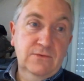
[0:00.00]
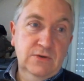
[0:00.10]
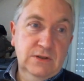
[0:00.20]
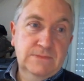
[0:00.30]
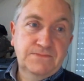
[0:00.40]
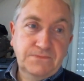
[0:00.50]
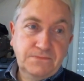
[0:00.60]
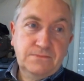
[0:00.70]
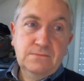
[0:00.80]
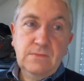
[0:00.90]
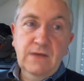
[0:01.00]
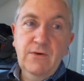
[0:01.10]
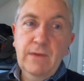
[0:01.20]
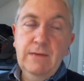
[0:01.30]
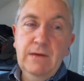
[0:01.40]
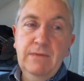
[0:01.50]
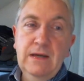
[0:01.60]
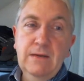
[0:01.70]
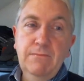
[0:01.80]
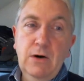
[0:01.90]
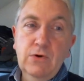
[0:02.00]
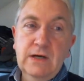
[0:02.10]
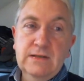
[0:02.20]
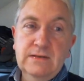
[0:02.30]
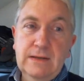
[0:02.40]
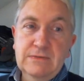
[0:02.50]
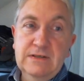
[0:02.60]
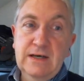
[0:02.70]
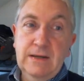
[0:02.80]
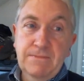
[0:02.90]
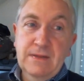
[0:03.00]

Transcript: würde, vom MEB-Baukasten haben sie da